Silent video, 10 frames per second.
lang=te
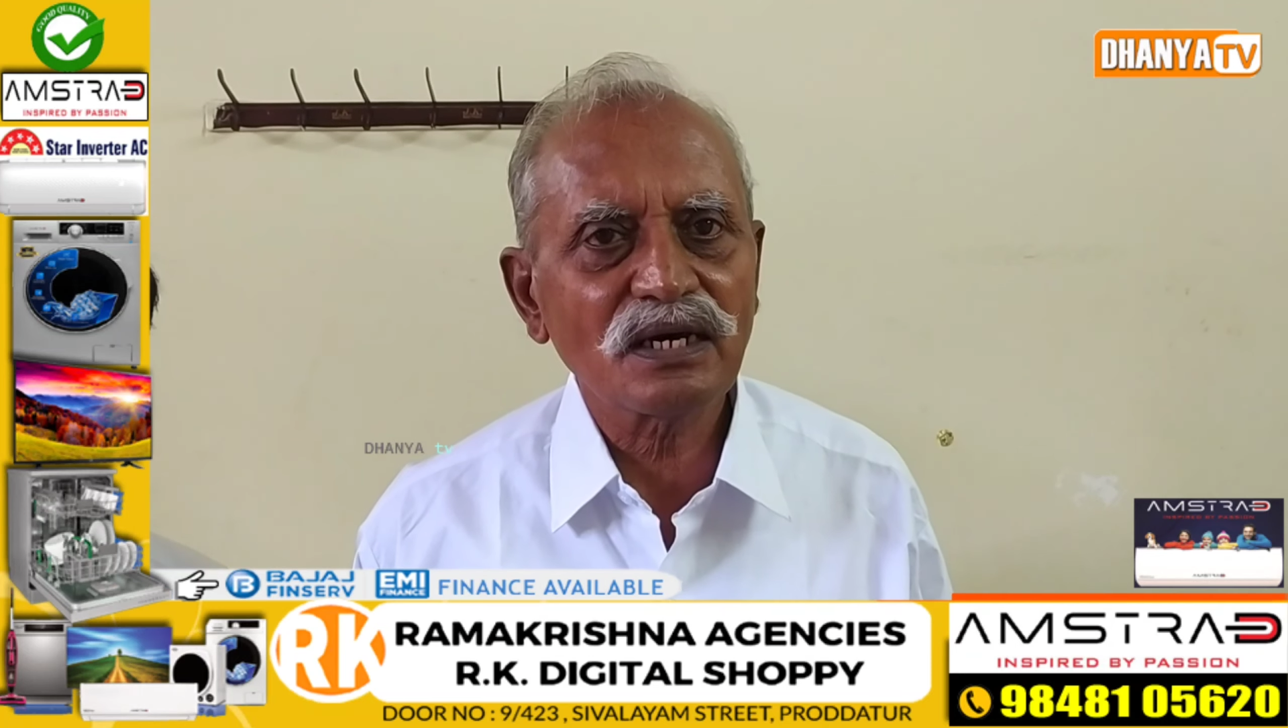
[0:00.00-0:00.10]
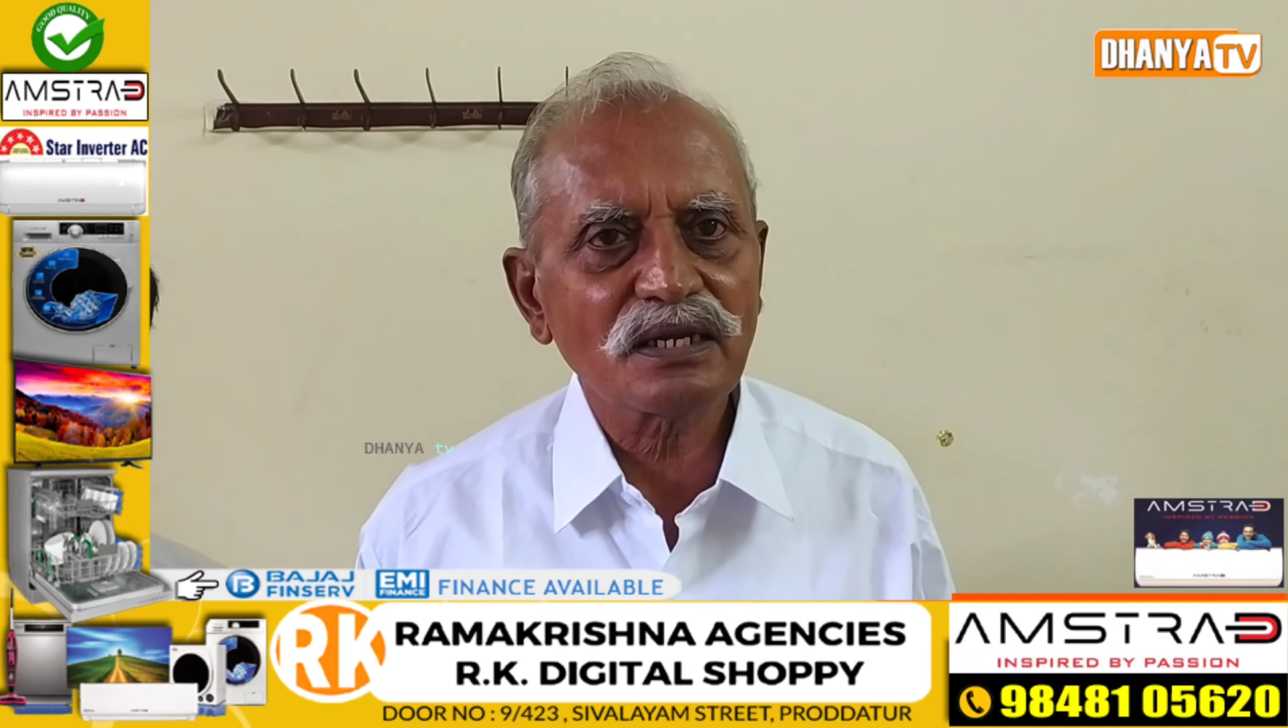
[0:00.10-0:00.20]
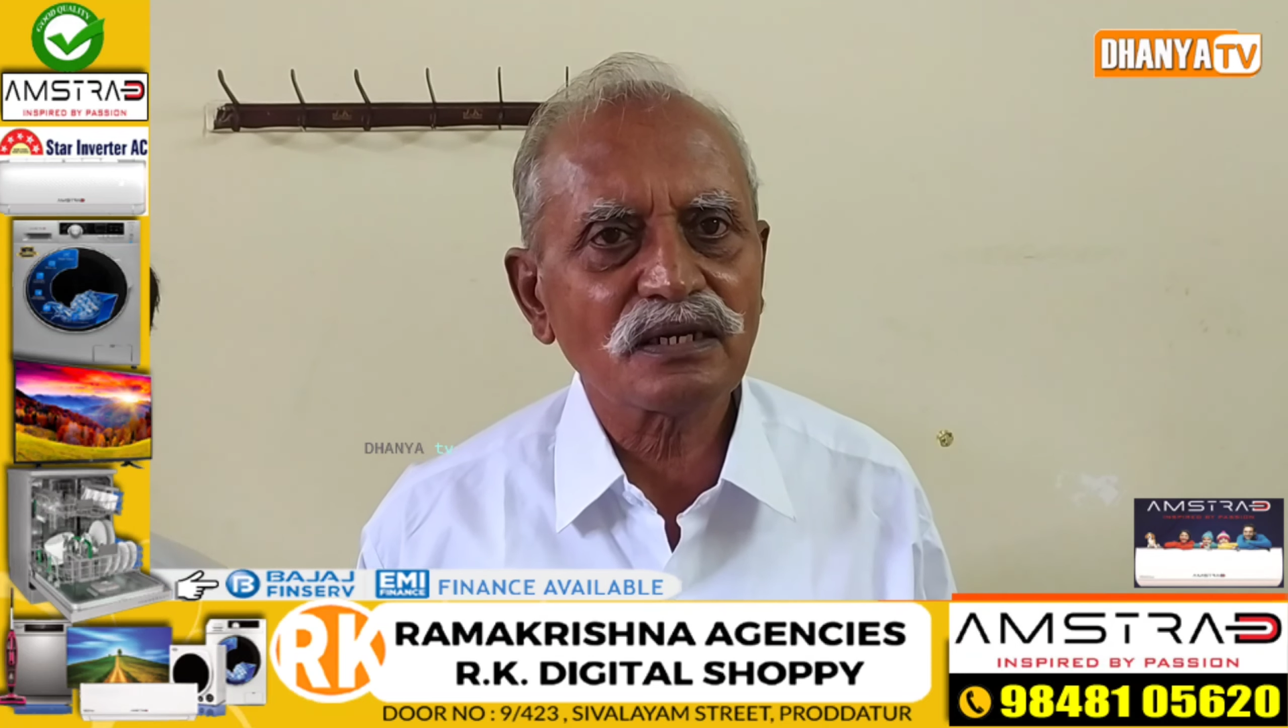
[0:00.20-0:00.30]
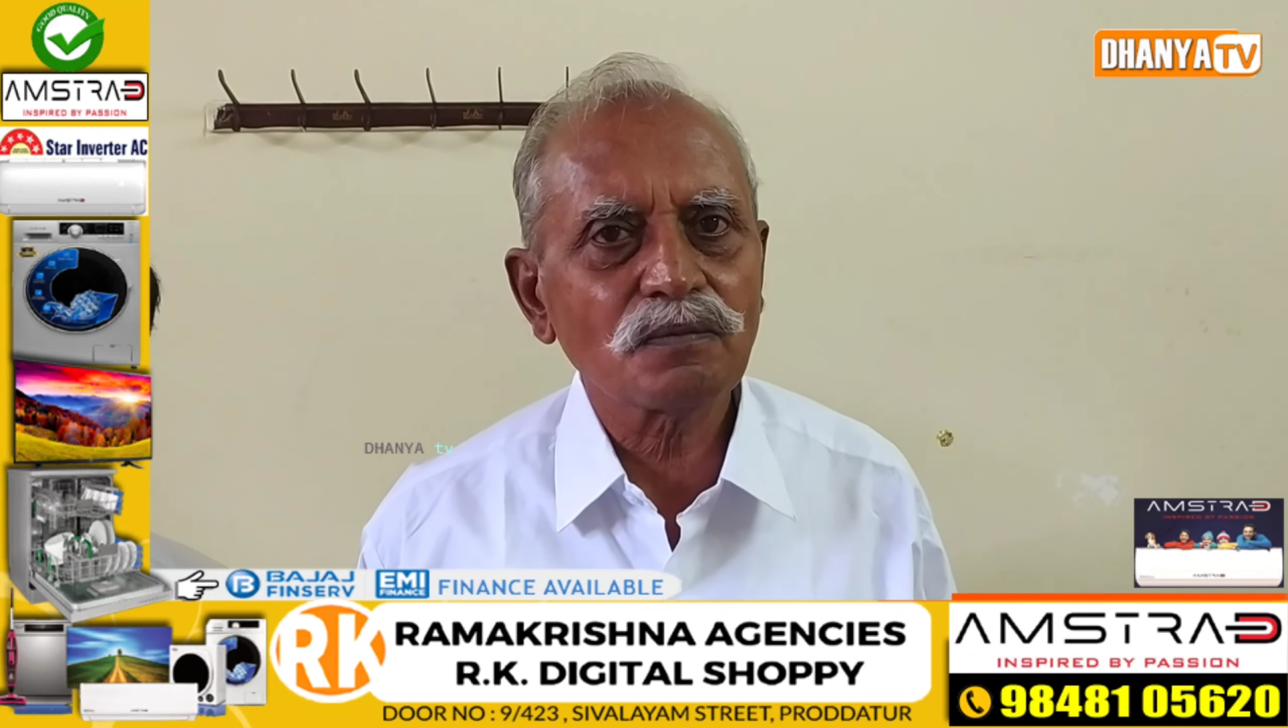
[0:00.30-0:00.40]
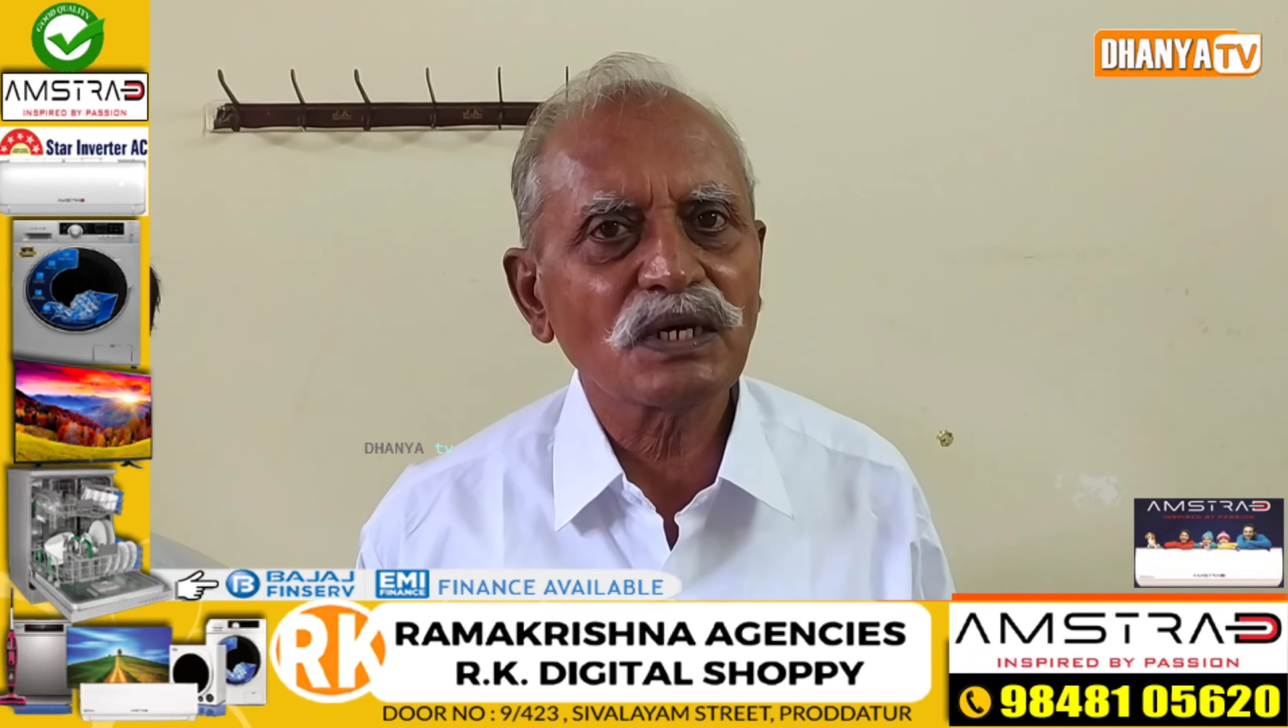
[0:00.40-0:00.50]

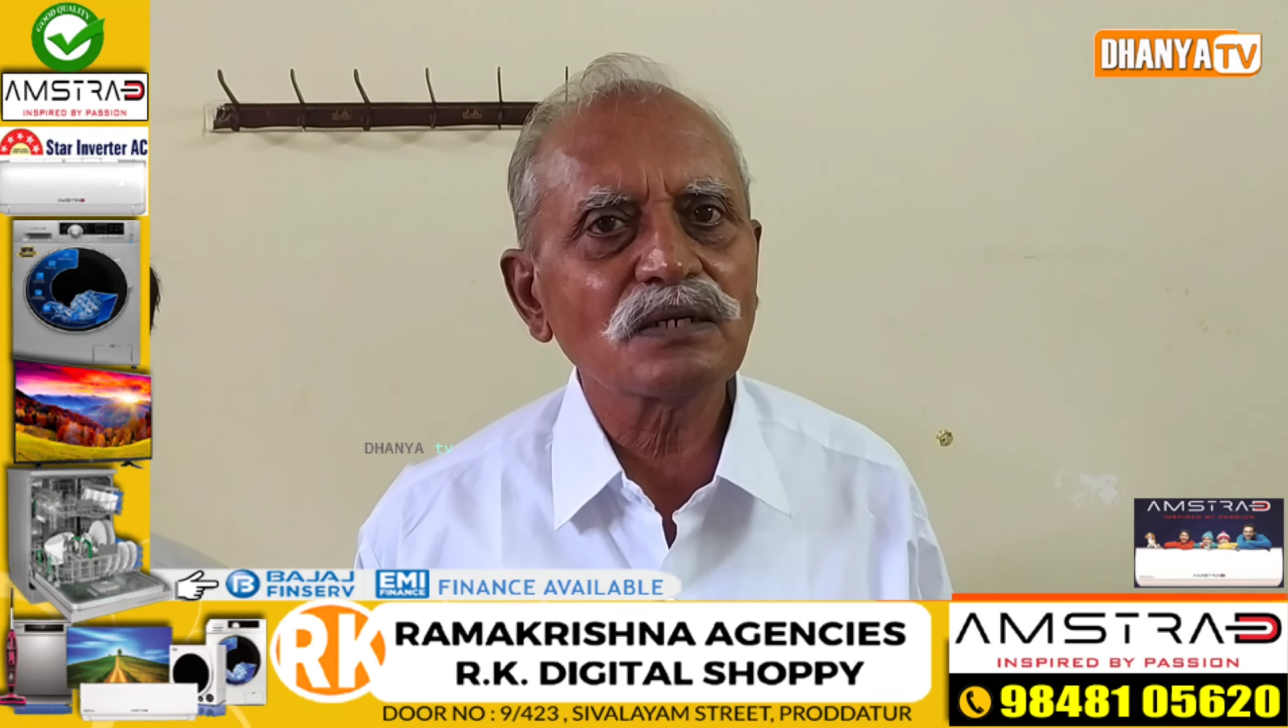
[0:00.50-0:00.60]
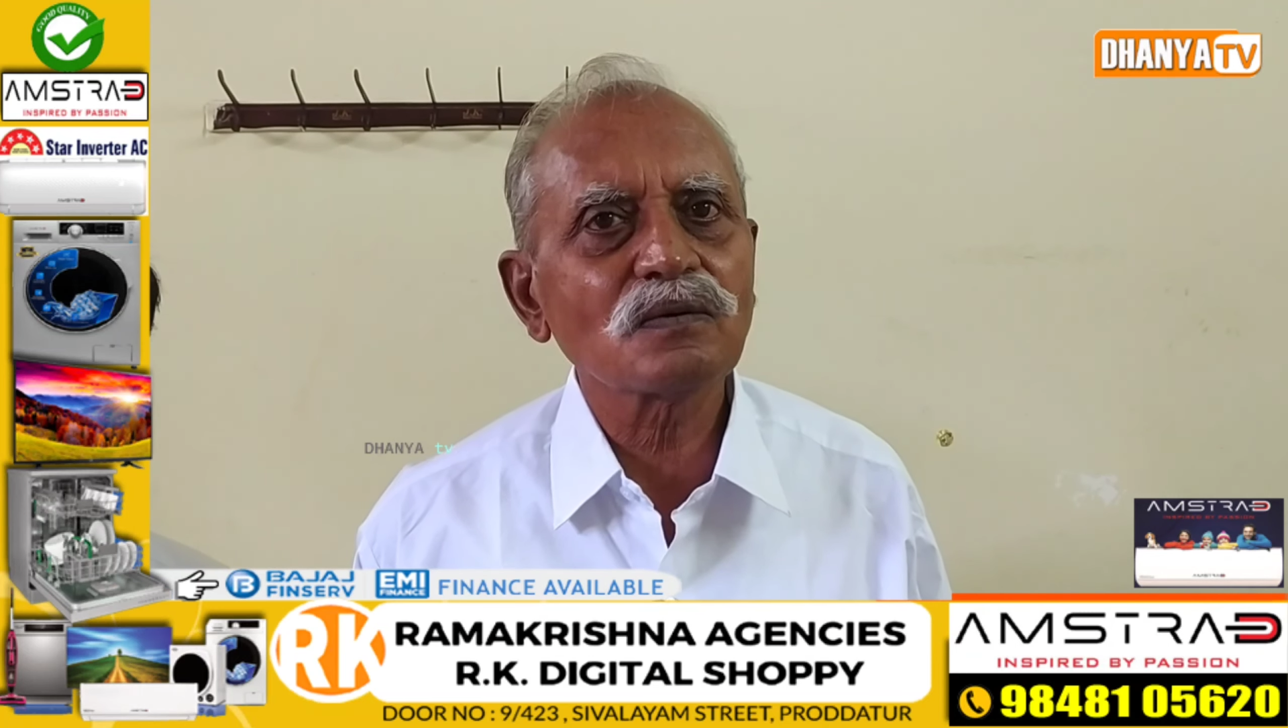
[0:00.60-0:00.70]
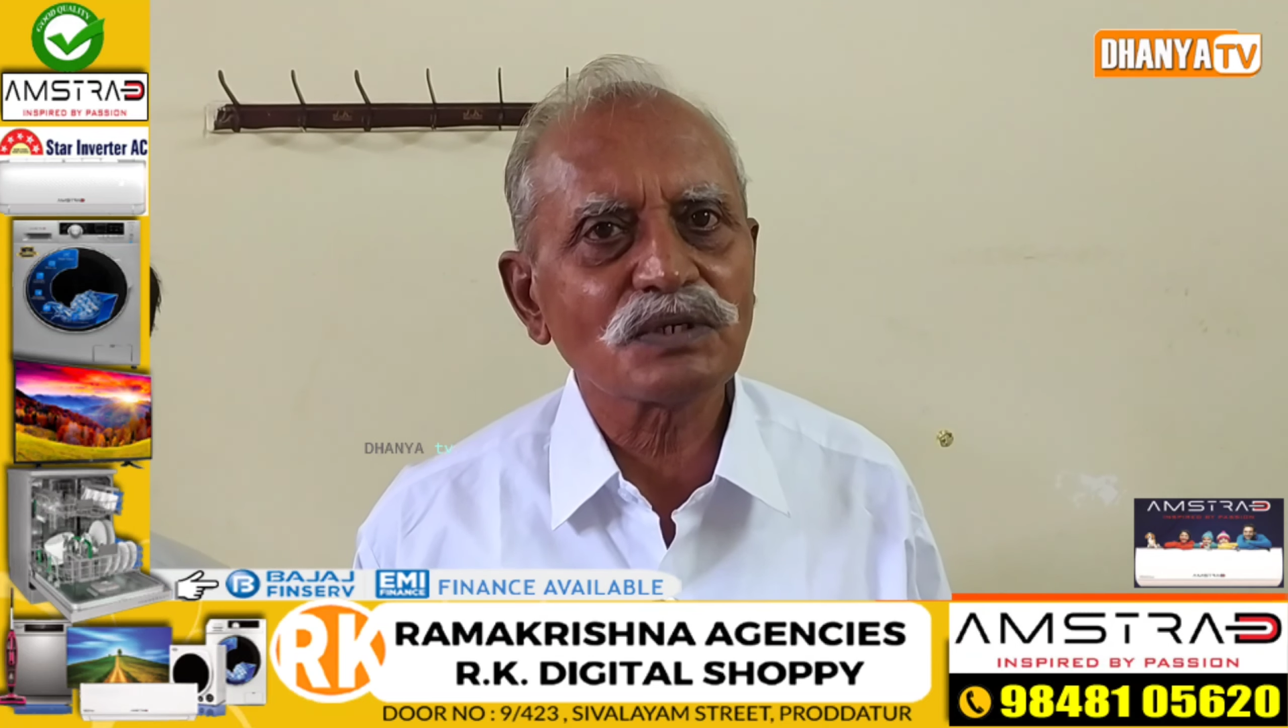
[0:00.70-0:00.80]
కార్యక్రమాలను